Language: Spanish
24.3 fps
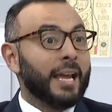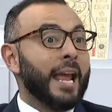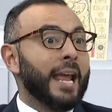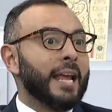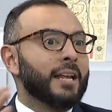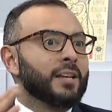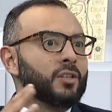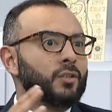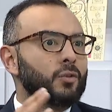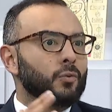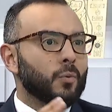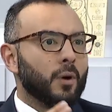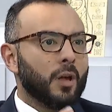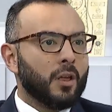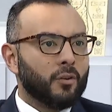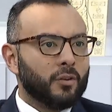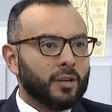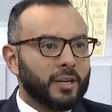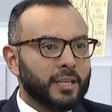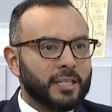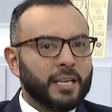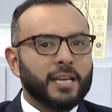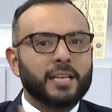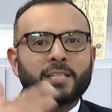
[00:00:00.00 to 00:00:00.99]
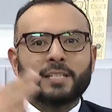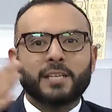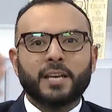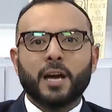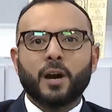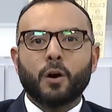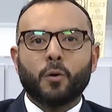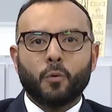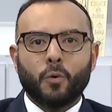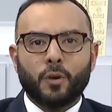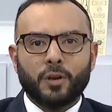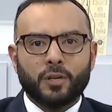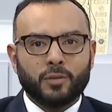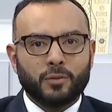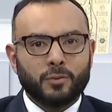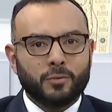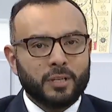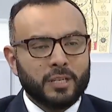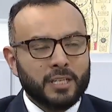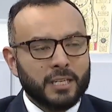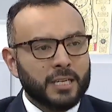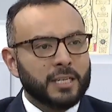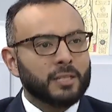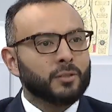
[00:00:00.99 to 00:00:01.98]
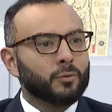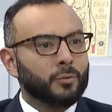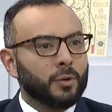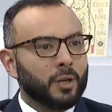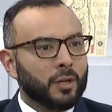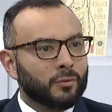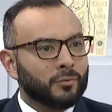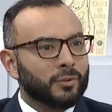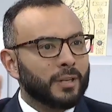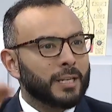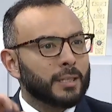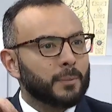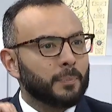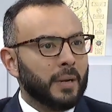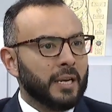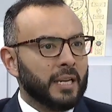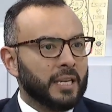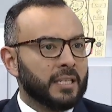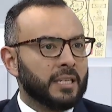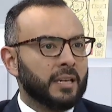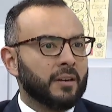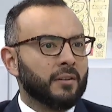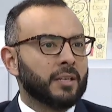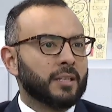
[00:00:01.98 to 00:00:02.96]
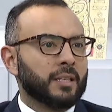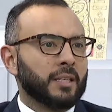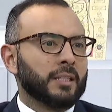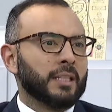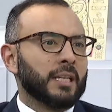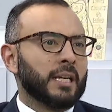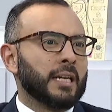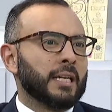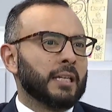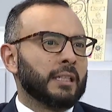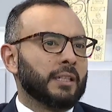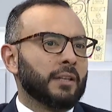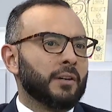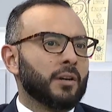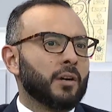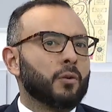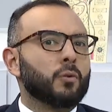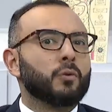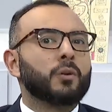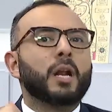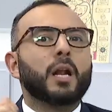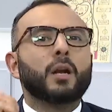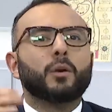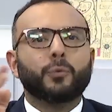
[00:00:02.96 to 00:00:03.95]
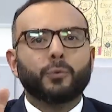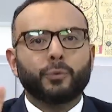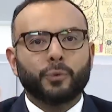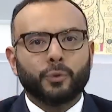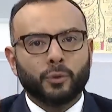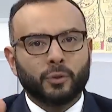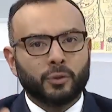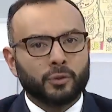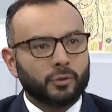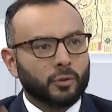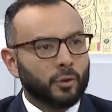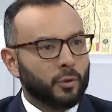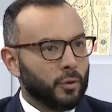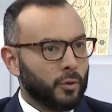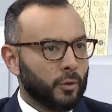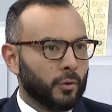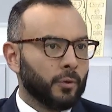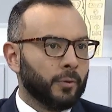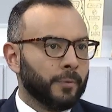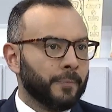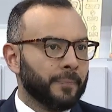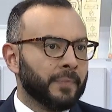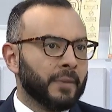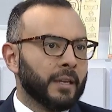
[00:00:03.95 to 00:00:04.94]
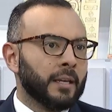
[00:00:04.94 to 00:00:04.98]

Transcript: en su adolescencia o en su niñez tuvieron una experiencia bastante negativa con algún odontólogo.